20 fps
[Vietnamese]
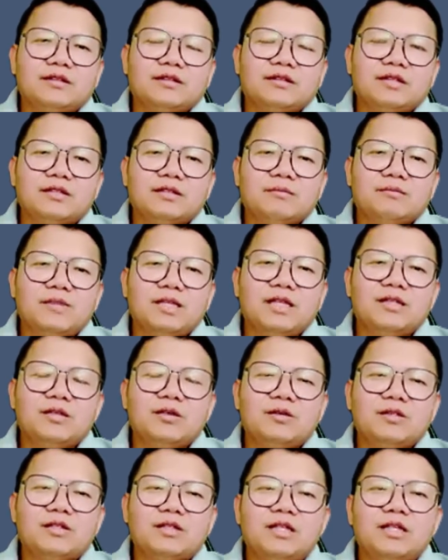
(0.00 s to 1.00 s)
ta dùm lên
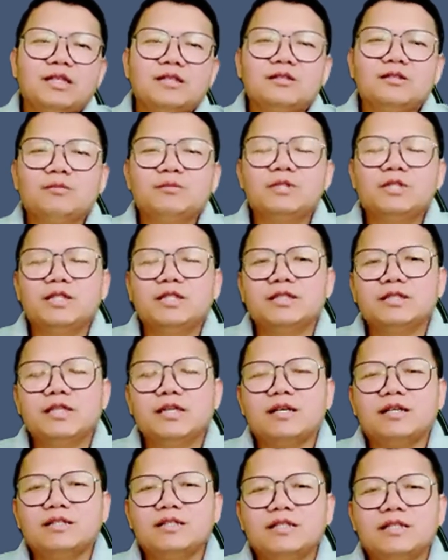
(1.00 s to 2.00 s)
đôi cái nét nhóm chiến
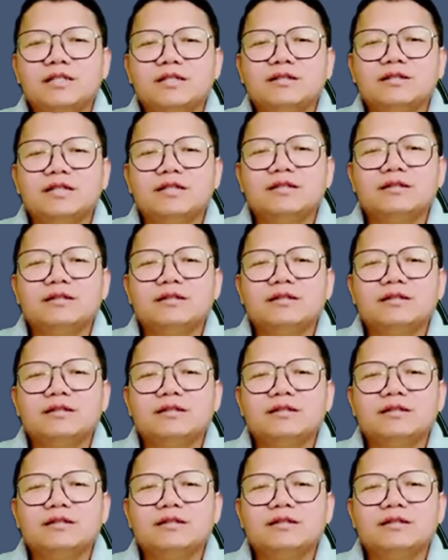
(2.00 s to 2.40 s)
chọn riêng chắc